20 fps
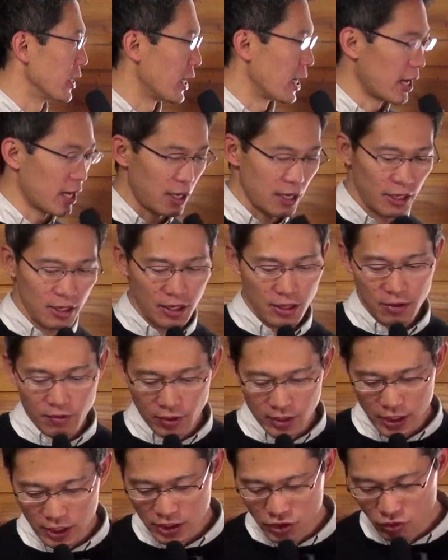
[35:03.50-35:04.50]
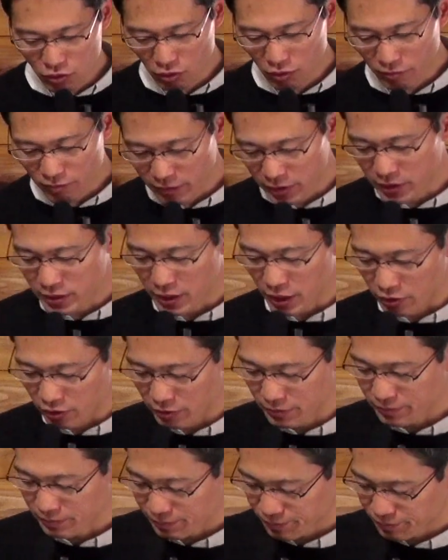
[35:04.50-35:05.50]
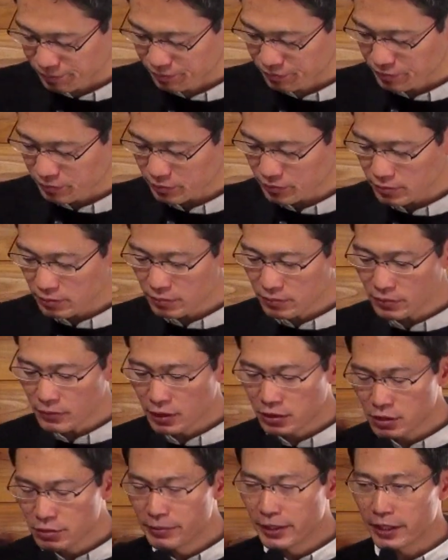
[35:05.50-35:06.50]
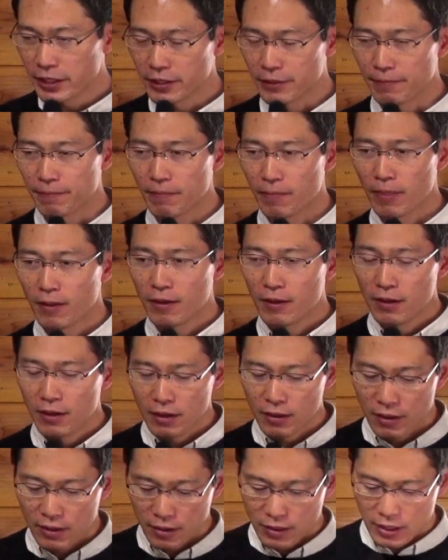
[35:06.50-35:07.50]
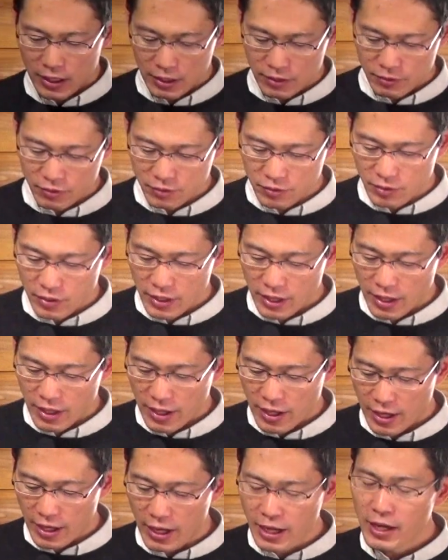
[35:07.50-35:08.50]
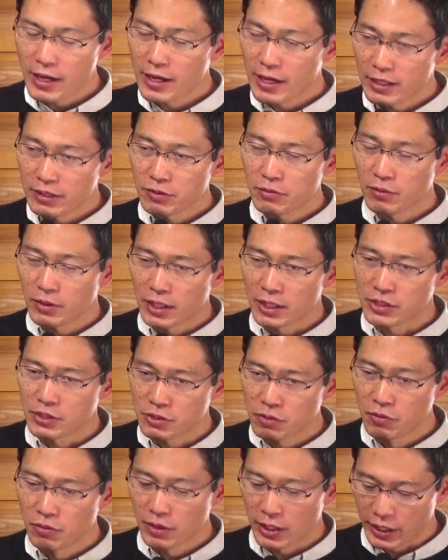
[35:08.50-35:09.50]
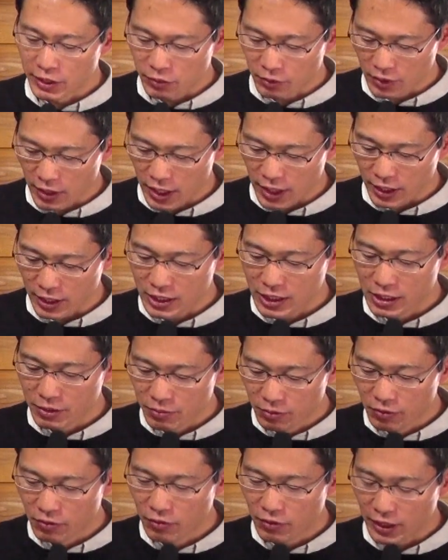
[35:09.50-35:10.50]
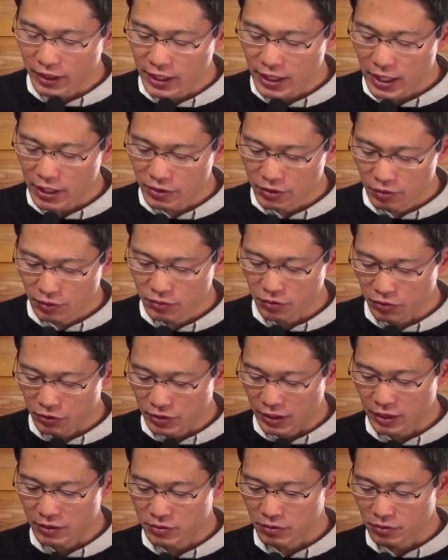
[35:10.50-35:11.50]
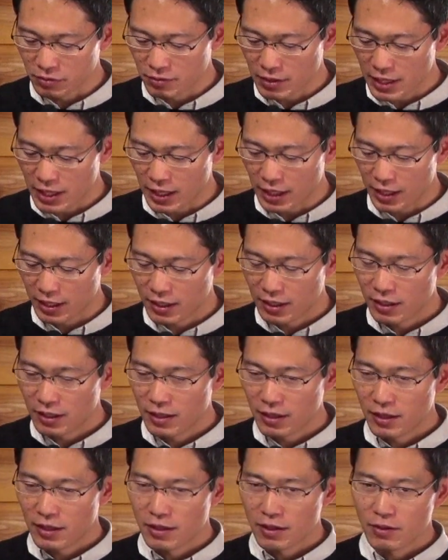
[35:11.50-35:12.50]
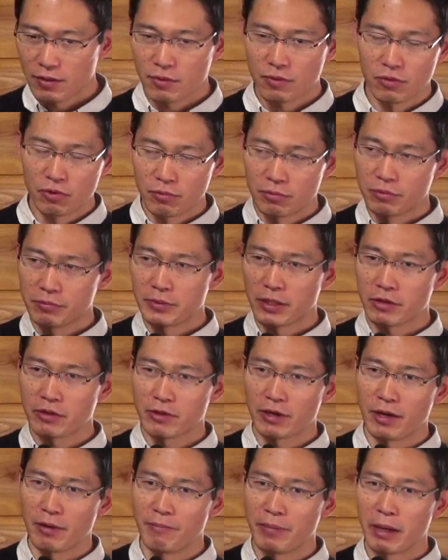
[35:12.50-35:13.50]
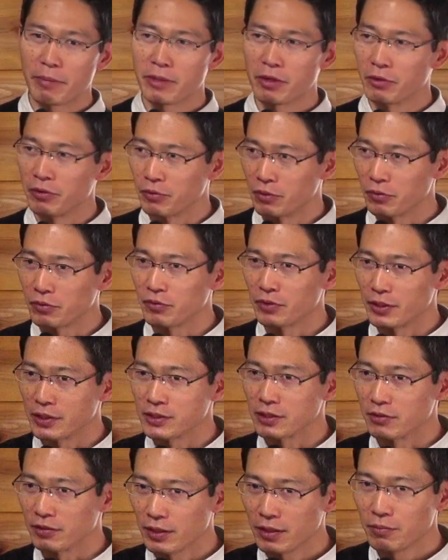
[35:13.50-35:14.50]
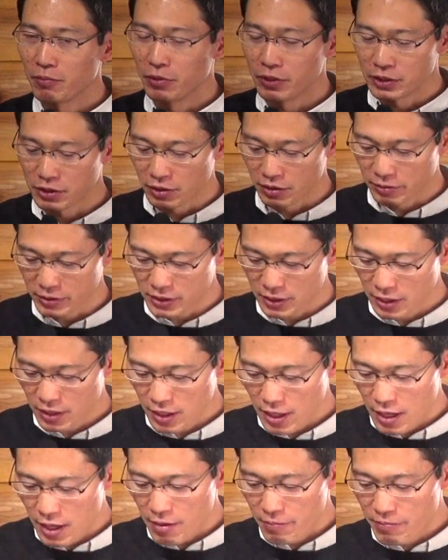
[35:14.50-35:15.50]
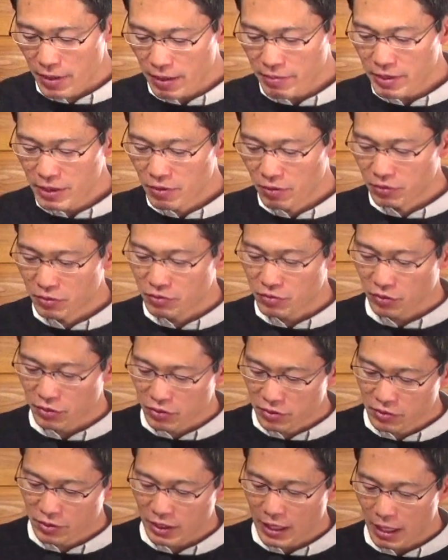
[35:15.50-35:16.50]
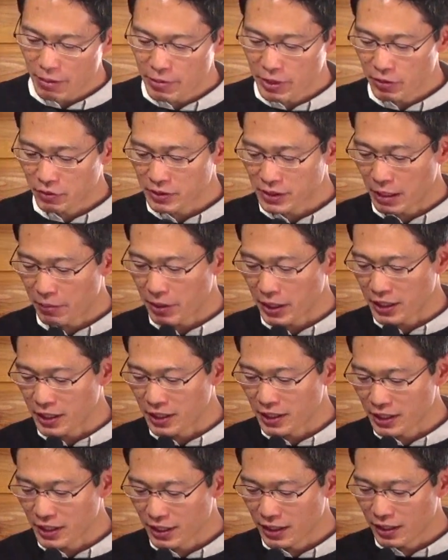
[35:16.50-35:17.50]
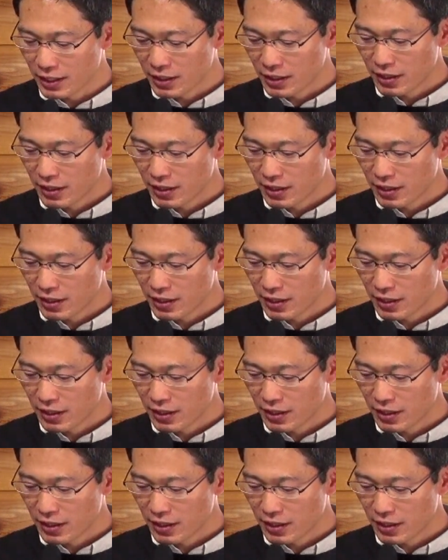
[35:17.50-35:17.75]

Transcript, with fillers: なら私を見つけるつまりあの平安とか将来とか希望を与えるよという約束はこの文脈ではバビロンのことですけどねもう一度言いますバビロンという神の裁きに